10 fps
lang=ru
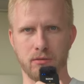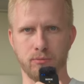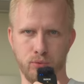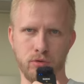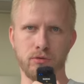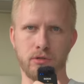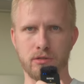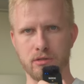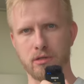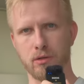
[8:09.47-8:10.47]
Пользуйтесь
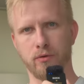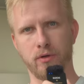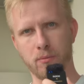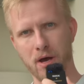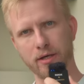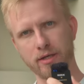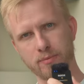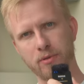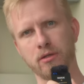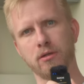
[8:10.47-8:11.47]
на здоровье. Мака
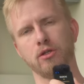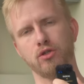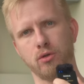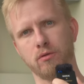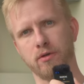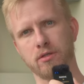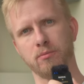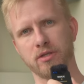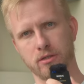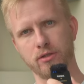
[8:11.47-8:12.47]
Эксперт ждет вас
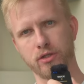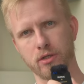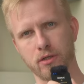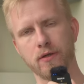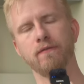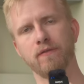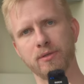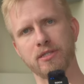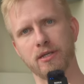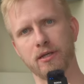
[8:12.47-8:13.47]
по ссылочке в
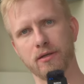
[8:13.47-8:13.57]
описании.